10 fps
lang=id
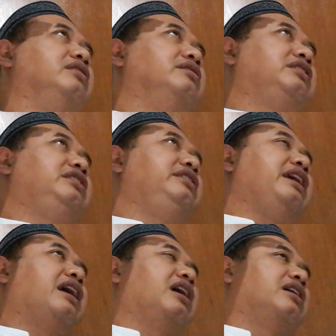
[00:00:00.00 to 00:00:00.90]

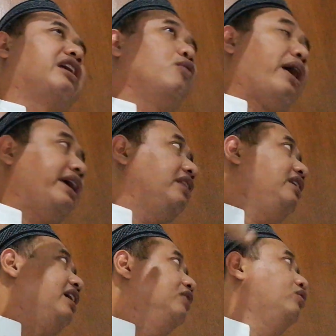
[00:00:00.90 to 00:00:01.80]
yang riwayatnya
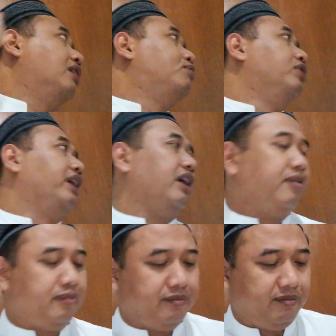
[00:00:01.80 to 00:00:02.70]
itu tidak boleh.
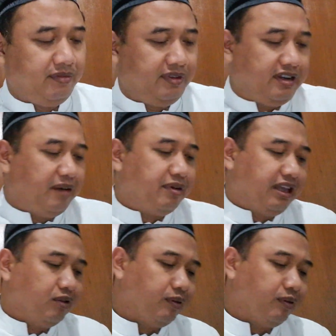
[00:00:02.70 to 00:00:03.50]
Kan begitu.